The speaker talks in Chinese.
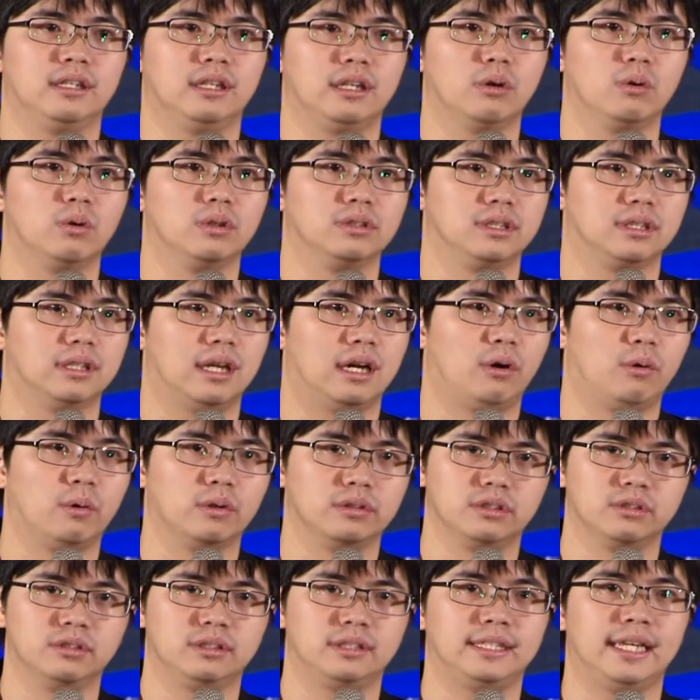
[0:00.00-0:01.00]
因为我知道我
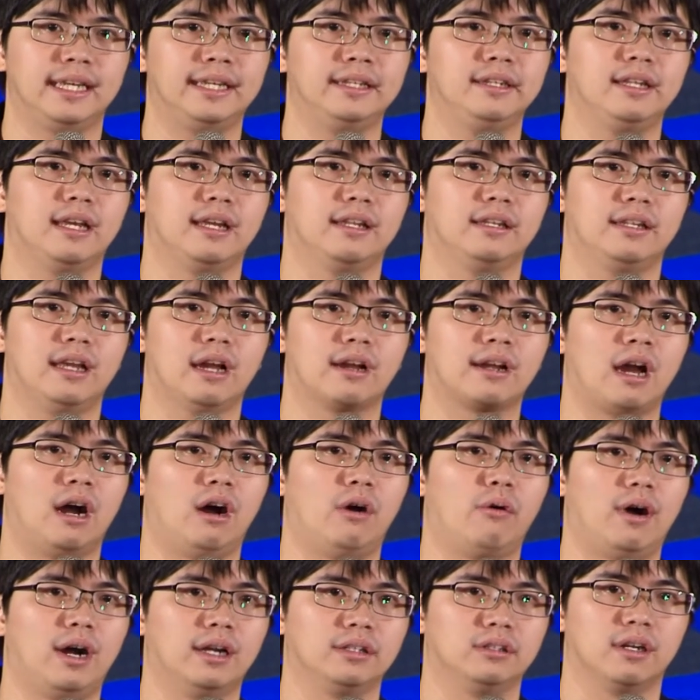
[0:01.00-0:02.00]
就这1年要
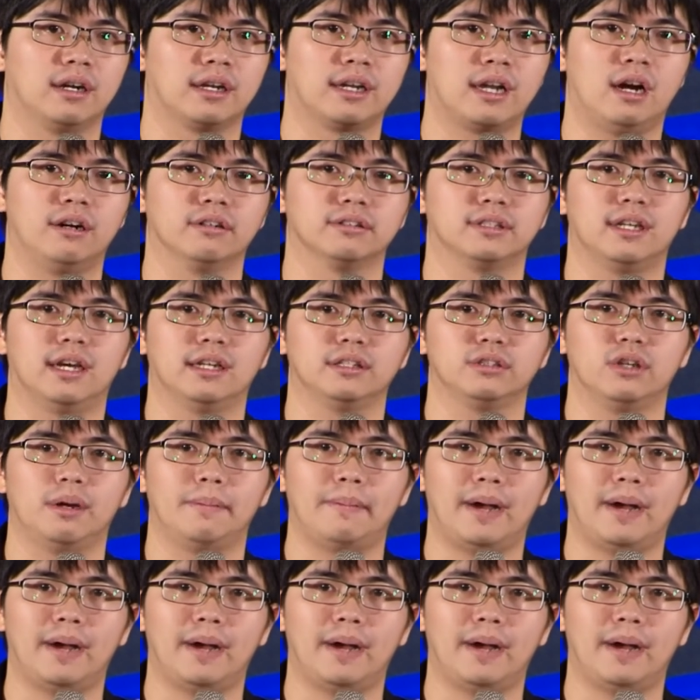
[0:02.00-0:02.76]
考啊，就要考上，就要